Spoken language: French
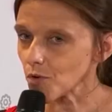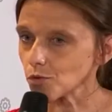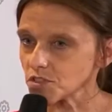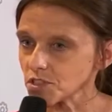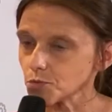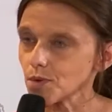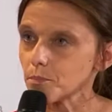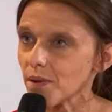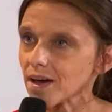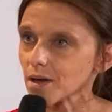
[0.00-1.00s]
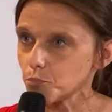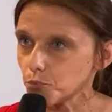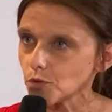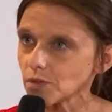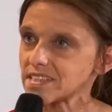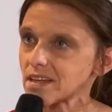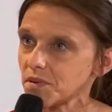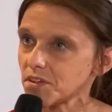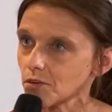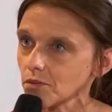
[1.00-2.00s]
constituée par et pour les
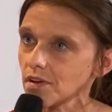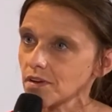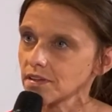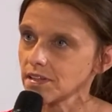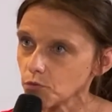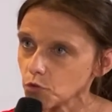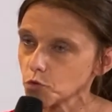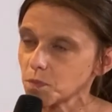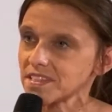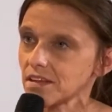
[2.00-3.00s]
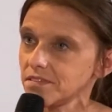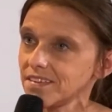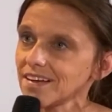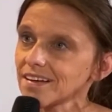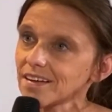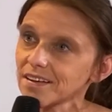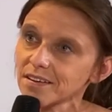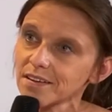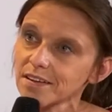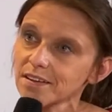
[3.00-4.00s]
habitants qui vont occuper cette ville.
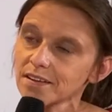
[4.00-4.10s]
Ce qui est